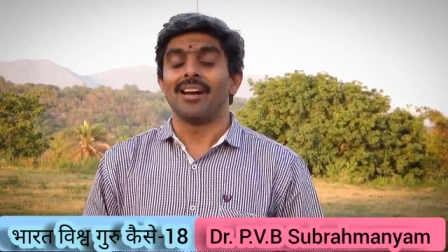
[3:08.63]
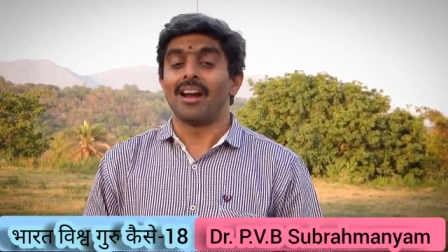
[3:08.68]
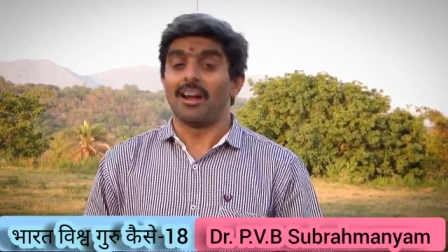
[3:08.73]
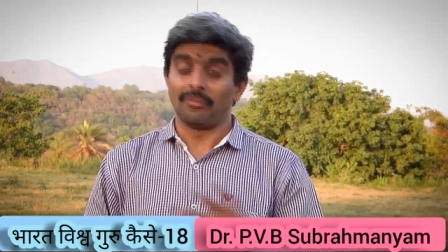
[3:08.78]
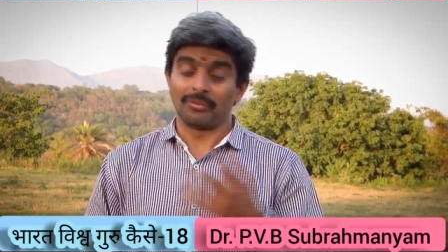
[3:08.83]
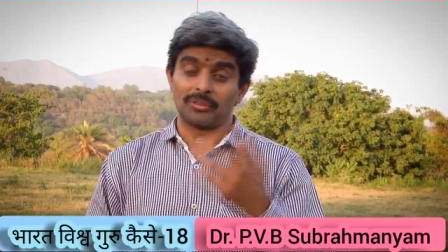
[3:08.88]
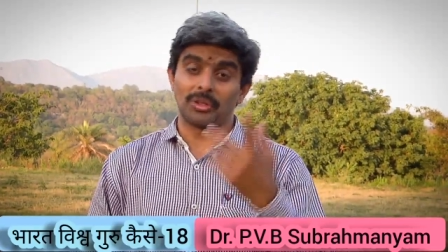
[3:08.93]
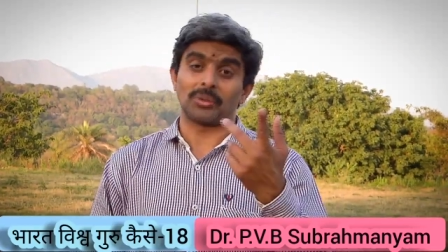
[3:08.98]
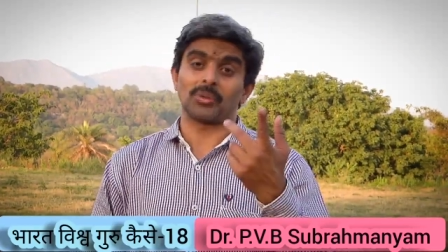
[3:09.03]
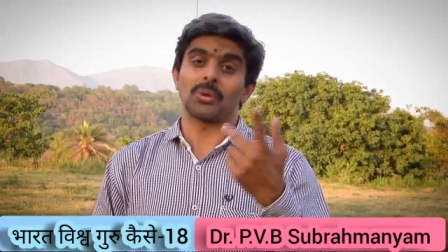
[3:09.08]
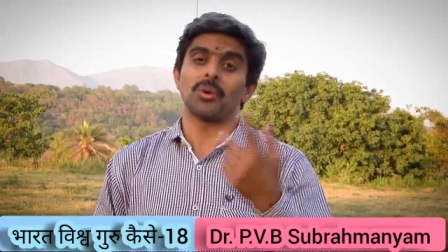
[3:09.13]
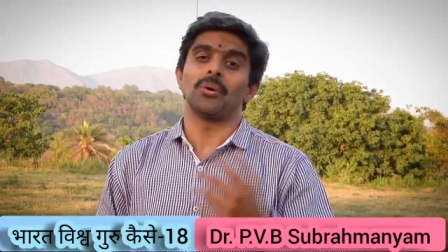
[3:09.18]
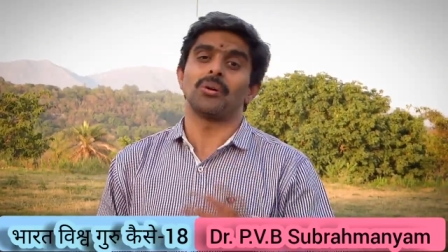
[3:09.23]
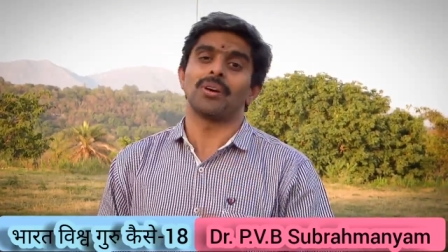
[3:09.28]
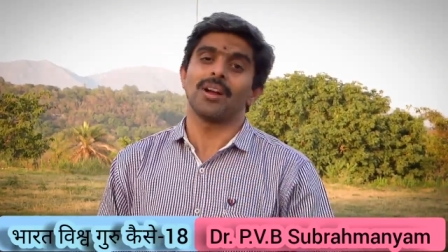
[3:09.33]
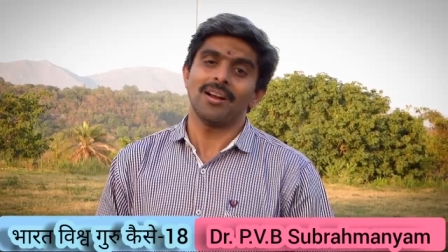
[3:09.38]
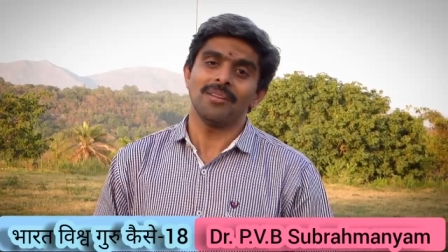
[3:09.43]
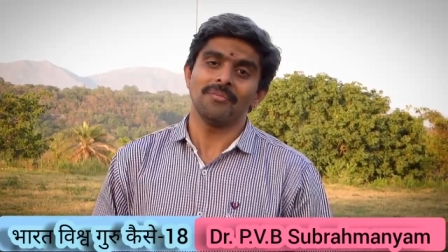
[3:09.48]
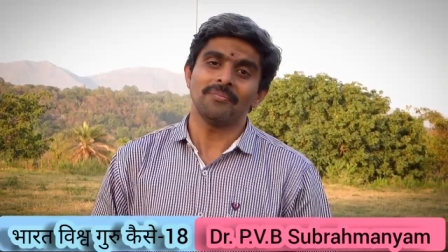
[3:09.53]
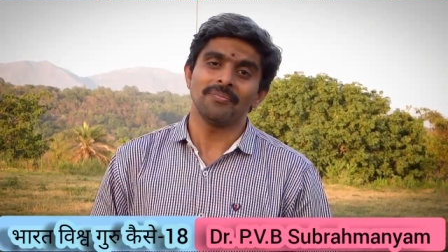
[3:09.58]
हम तो, तो
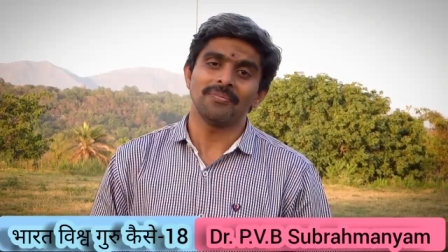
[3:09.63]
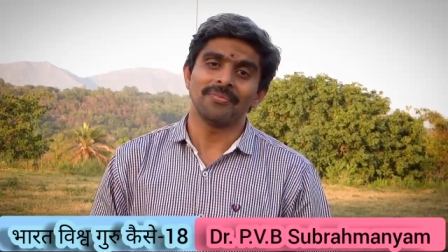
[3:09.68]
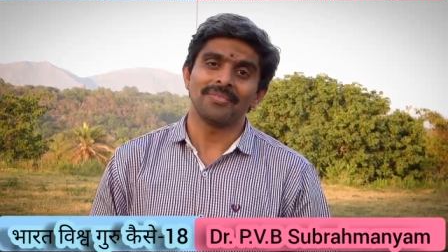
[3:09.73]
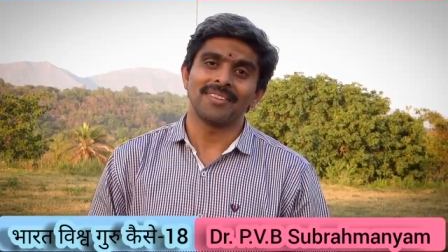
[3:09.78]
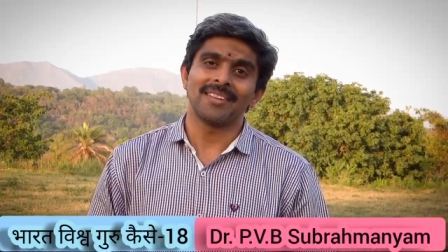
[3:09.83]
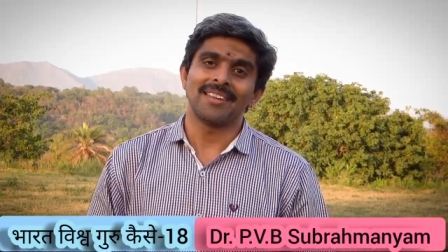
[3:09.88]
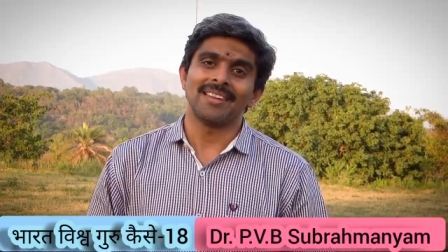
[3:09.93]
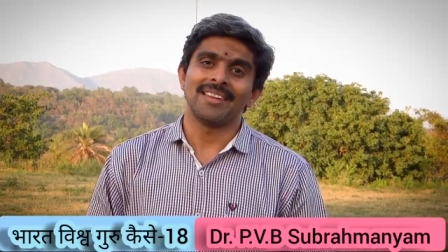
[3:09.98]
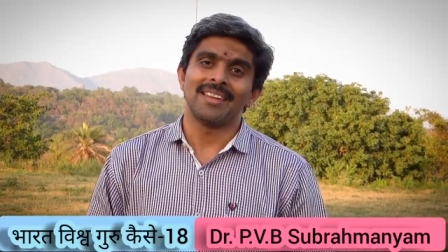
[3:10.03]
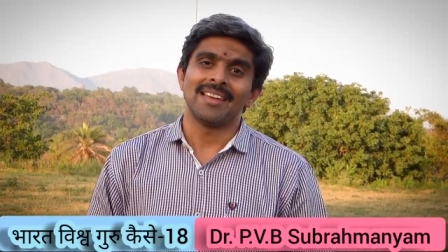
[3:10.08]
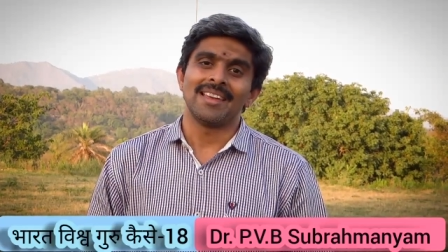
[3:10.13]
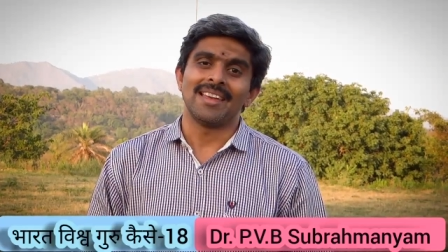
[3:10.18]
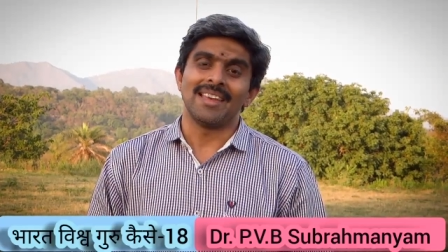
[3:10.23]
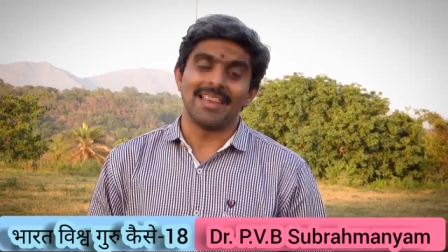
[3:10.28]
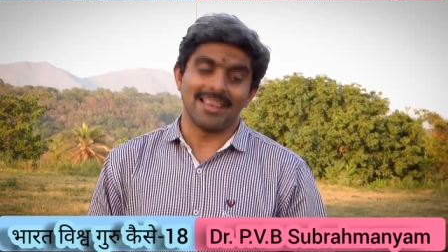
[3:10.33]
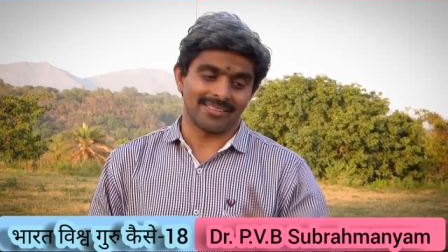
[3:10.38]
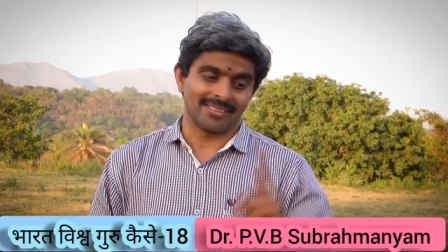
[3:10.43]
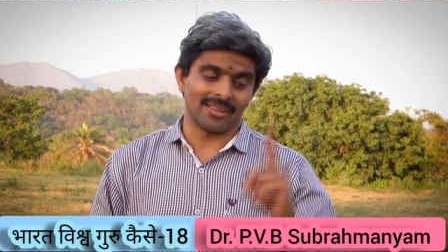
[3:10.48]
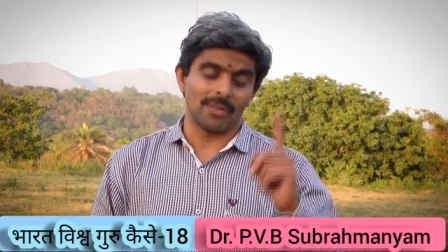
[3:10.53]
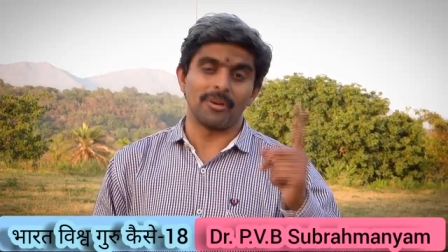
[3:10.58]
होगा
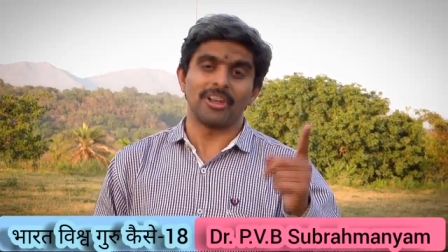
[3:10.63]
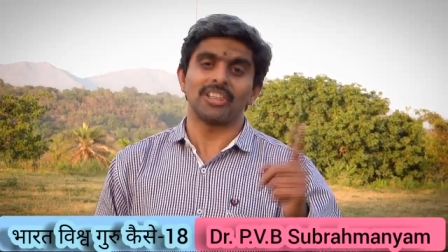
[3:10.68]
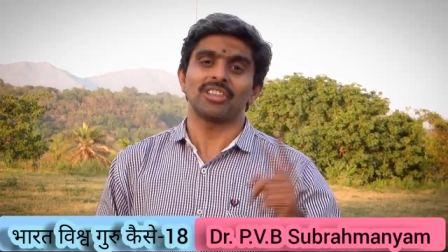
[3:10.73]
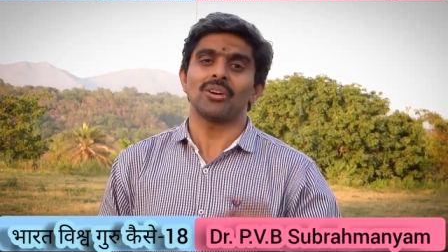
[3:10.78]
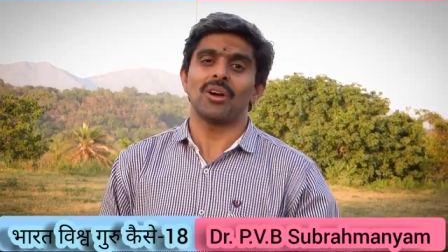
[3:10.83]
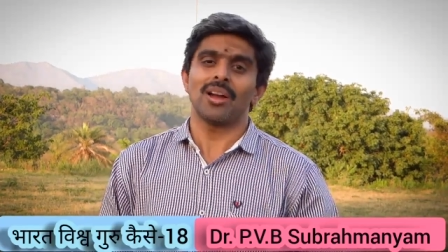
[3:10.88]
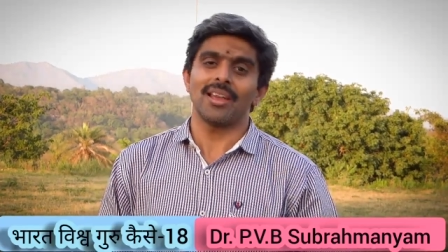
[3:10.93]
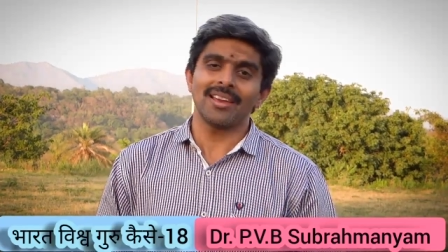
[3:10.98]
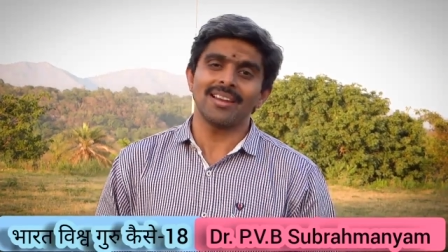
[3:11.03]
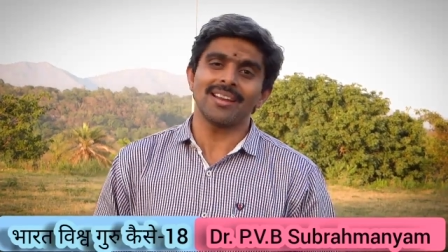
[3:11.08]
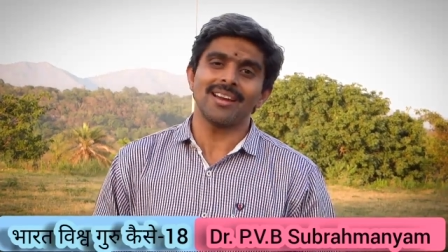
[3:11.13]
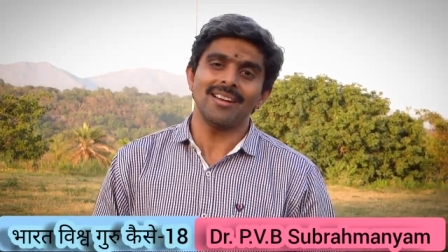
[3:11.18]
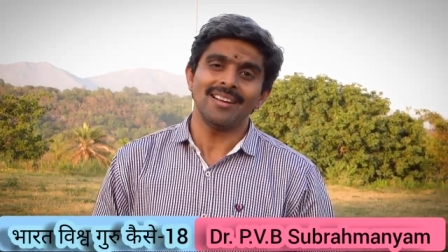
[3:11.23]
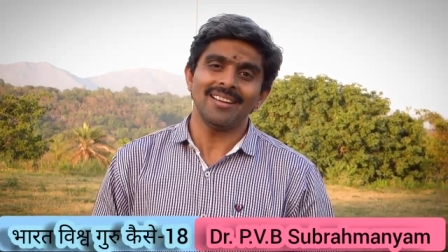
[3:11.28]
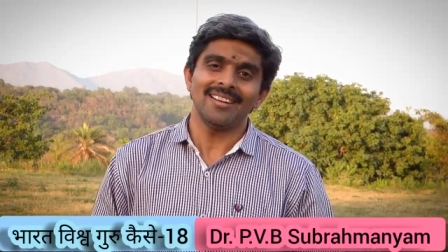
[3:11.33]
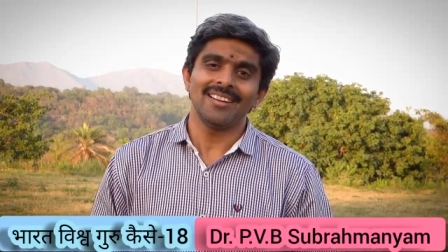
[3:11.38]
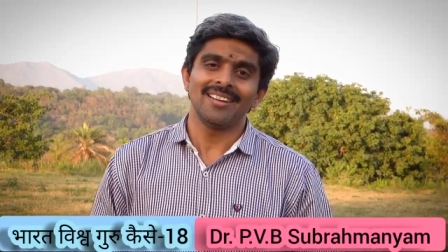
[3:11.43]
एक समय तो आएगा